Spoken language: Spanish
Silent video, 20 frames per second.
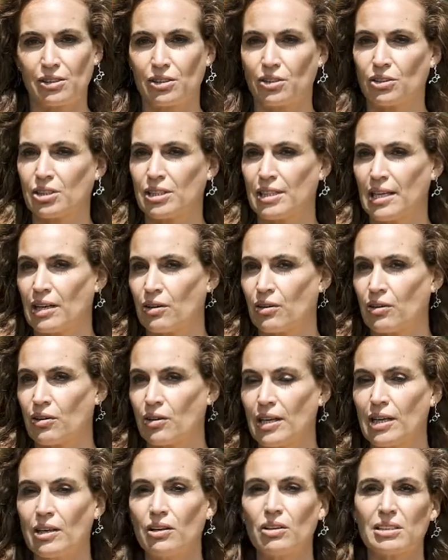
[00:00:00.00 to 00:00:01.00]

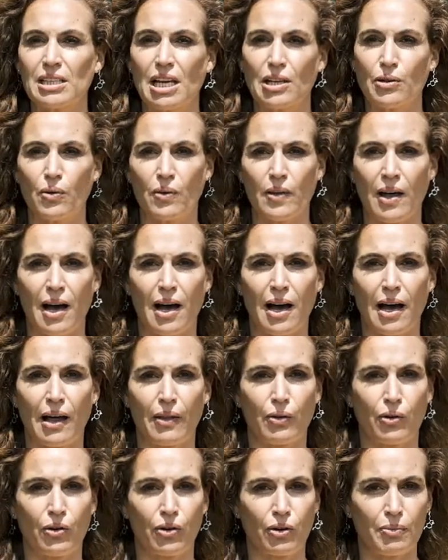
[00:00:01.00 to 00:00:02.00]
sosiego y nos ayuda
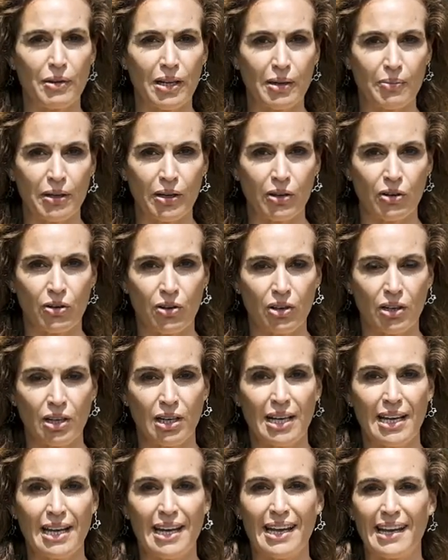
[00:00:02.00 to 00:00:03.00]
a dormir mejor
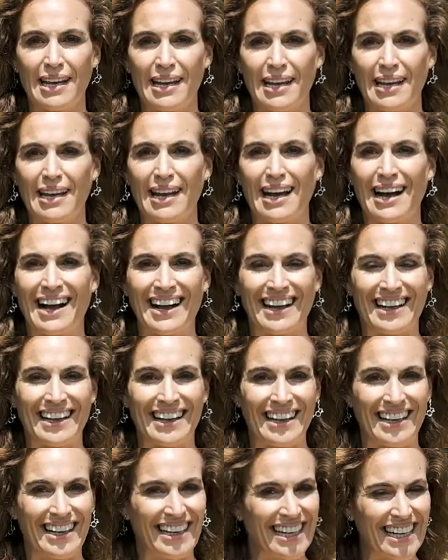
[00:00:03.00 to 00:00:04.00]
y a
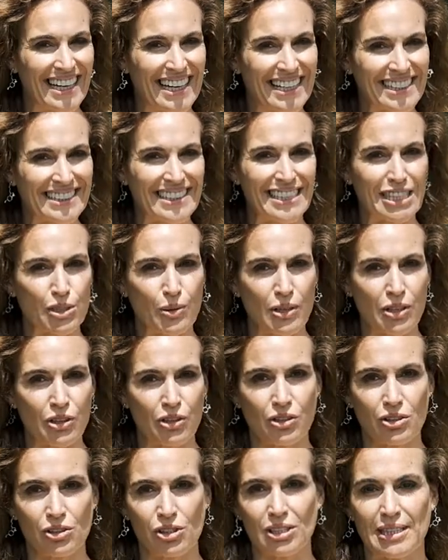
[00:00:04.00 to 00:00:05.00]
que ese
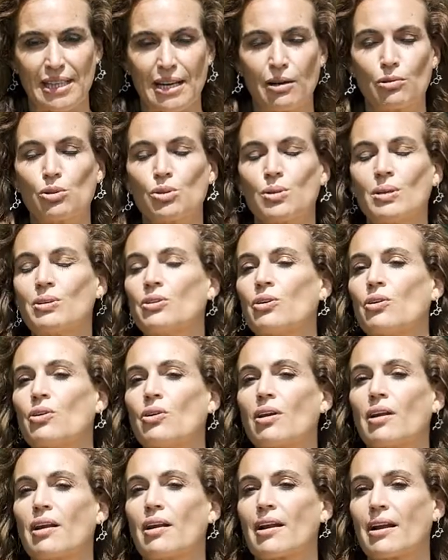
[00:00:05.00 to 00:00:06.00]
sueño sea un sueño
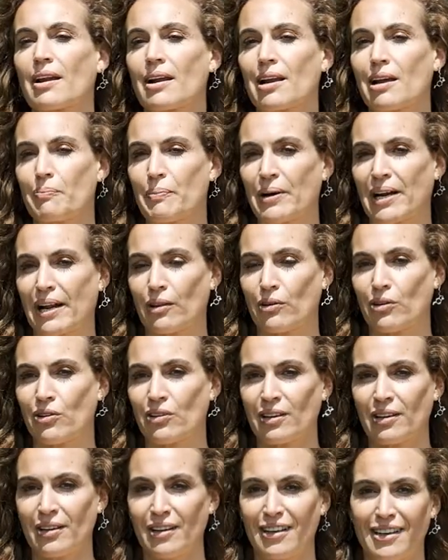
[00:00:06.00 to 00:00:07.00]

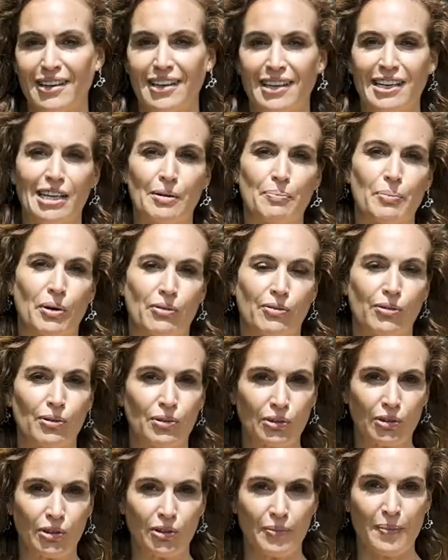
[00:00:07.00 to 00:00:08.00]
reparador y
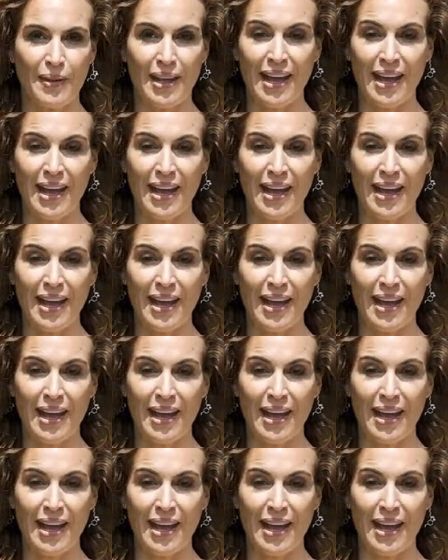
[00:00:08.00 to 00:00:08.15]
profundo.